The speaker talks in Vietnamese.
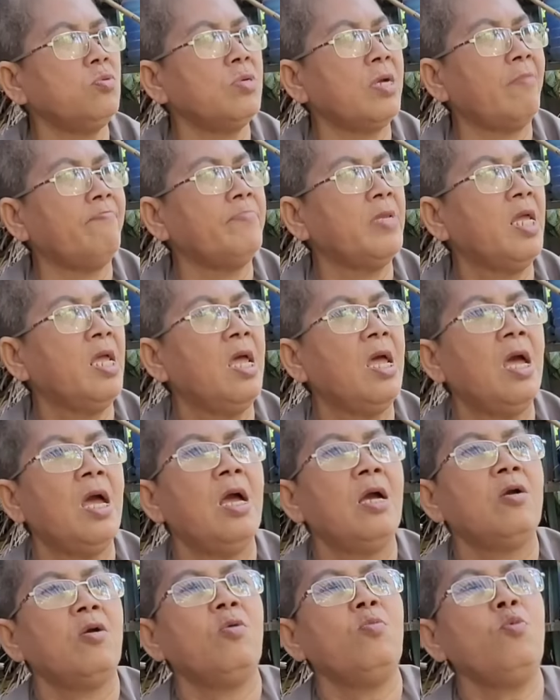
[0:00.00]
cô gặp
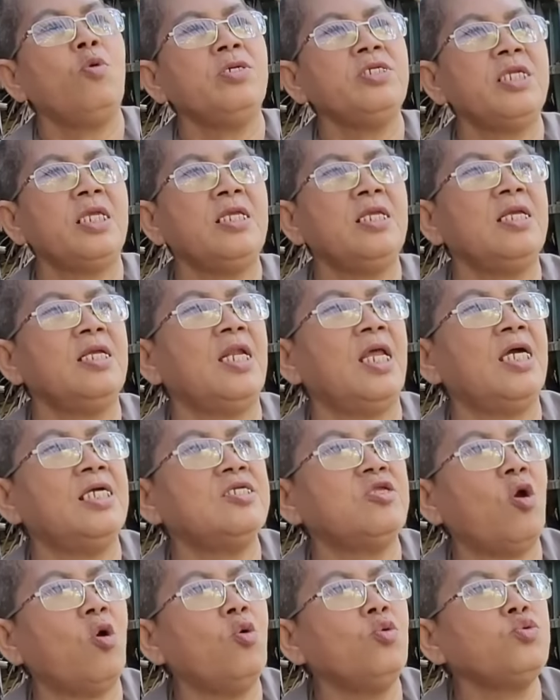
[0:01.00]
có muốn gì lại
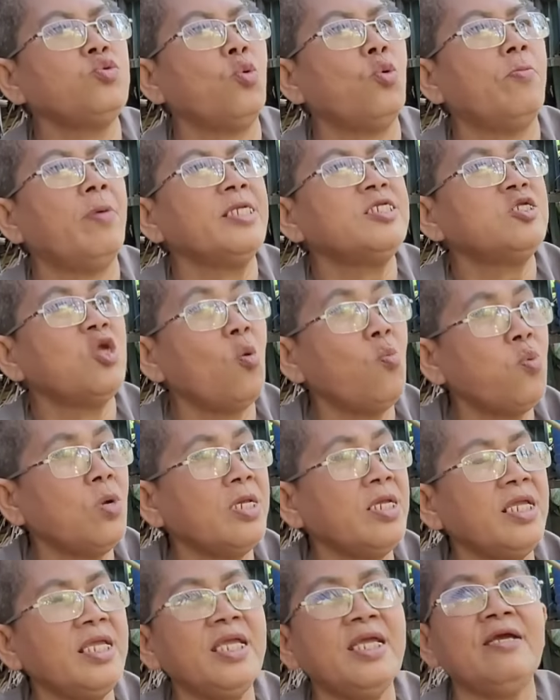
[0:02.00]
chỗ chùa ba chút đó
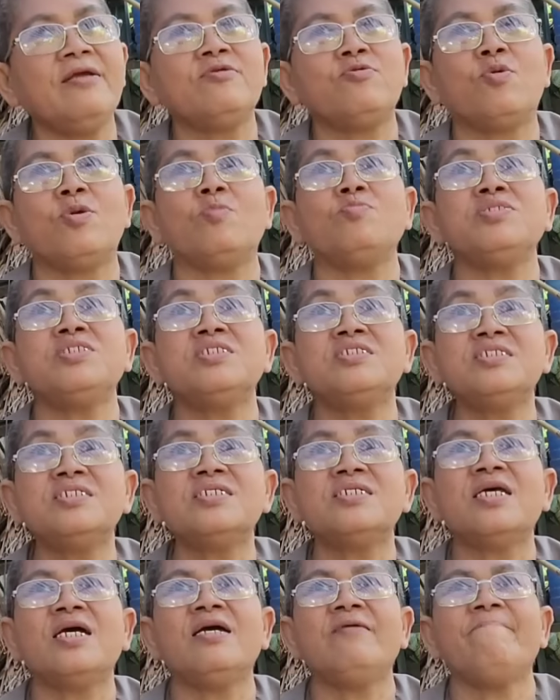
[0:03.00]
hen chùa đóng
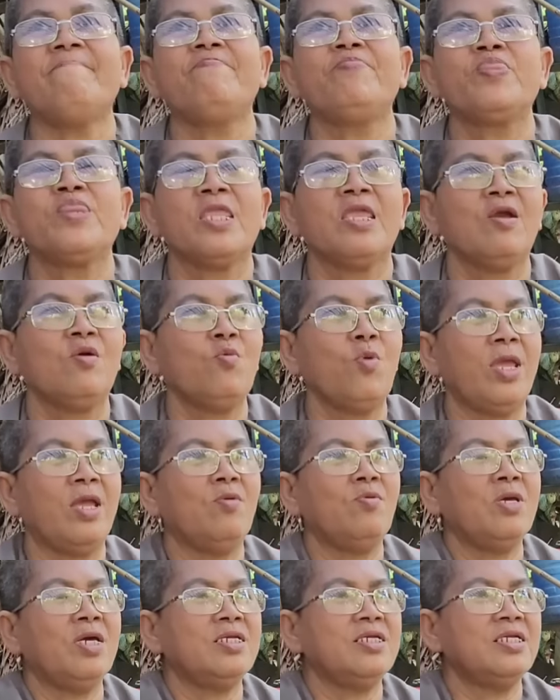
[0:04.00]
xương đó
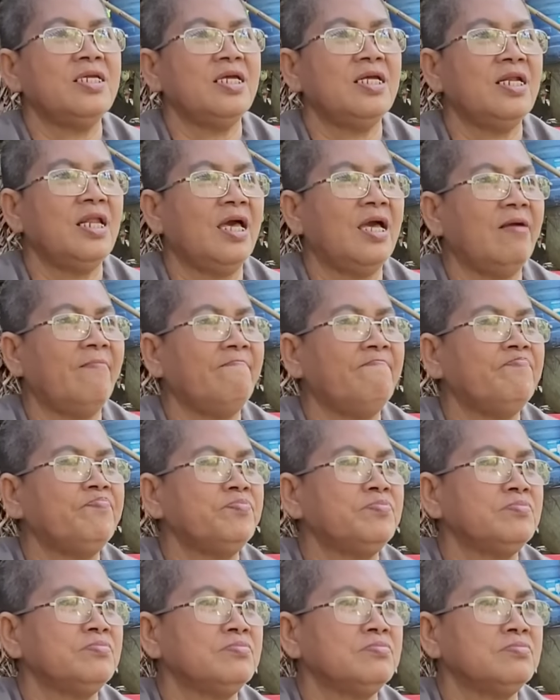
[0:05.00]
quẹo lên ờ, làm
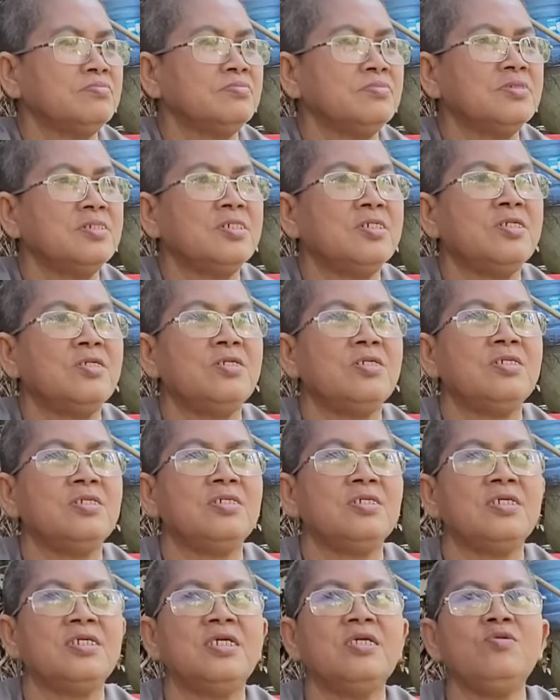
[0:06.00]

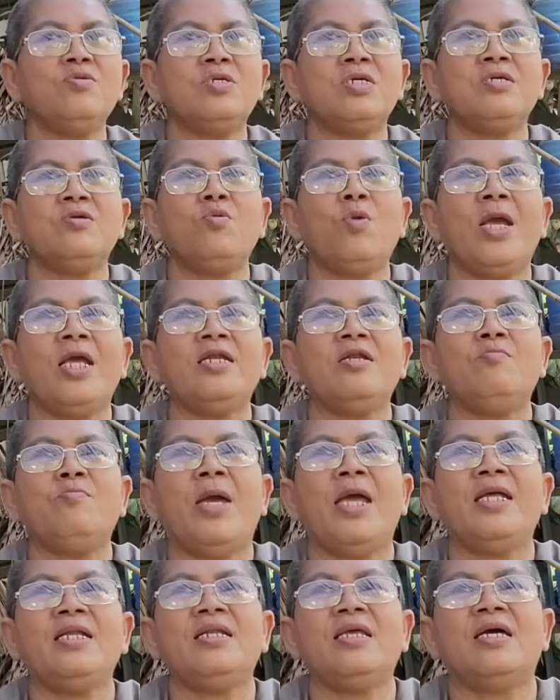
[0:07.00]
cái cái quán nó
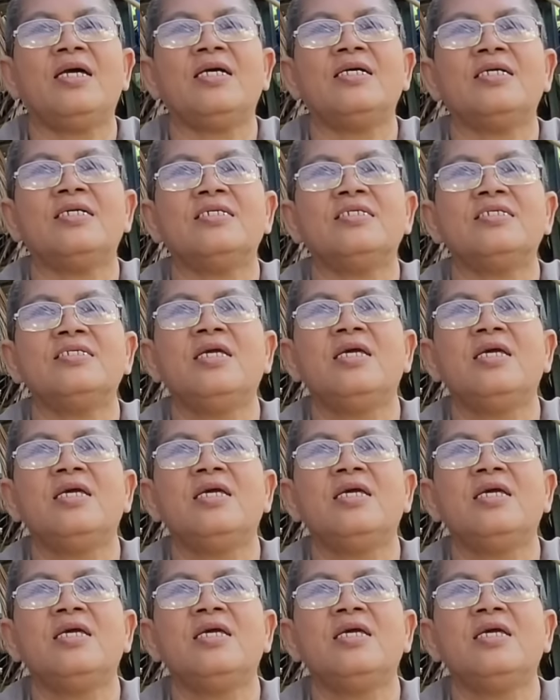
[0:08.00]
bán là